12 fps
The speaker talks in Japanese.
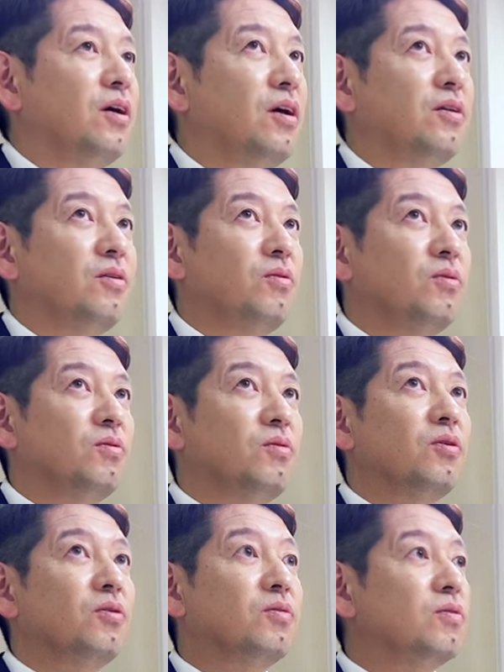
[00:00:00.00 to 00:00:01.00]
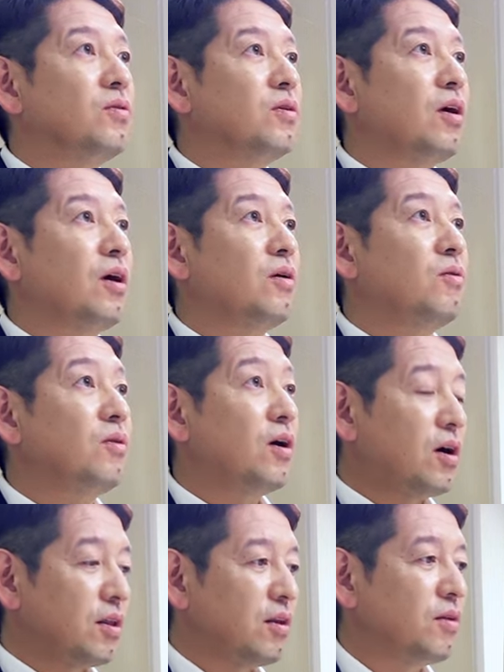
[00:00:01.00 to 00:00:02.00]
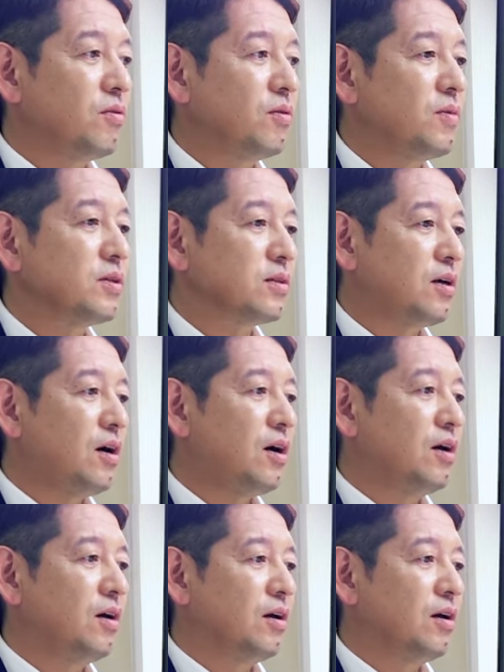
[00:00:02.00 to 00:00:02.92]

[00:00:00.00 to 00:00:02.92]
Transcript: えーと、取り組んでこなかったと言いますか、